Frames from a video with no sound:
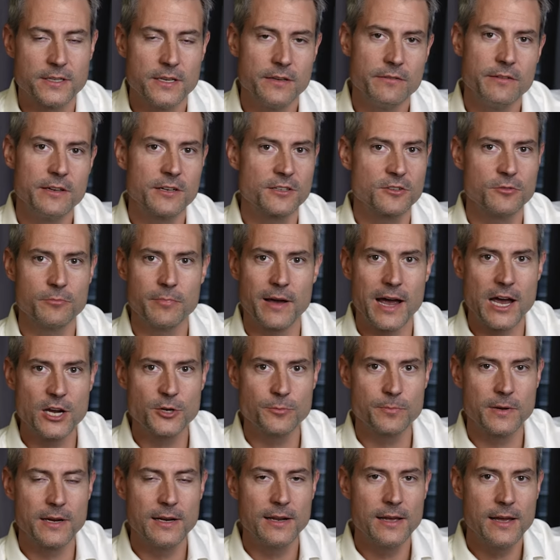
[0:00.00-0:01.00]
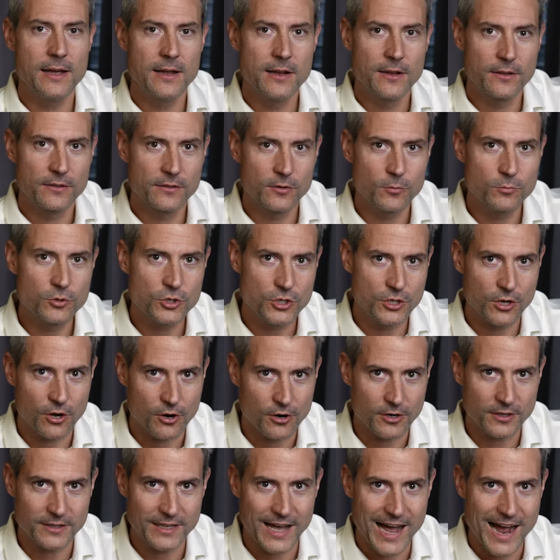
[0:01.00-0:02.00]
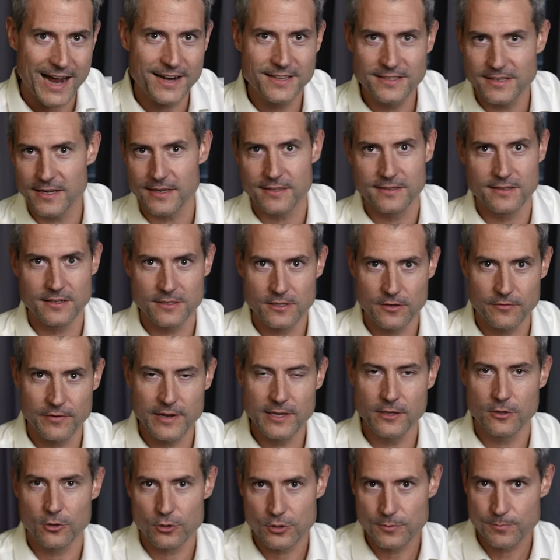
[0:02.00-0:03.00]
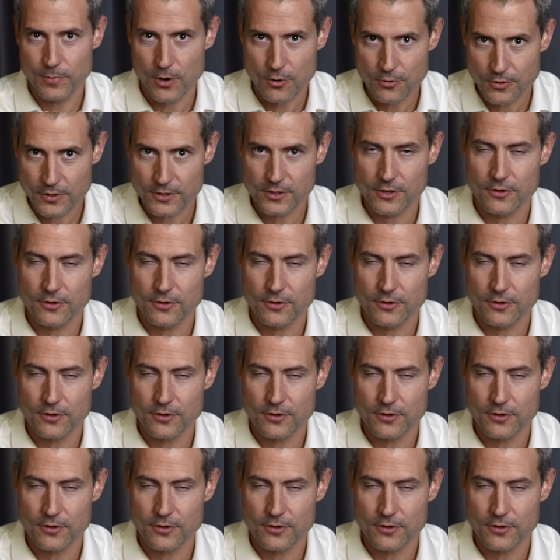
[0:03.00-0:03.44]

die wir zum Beispiel zum Start einsetzen. Also Windows Punkt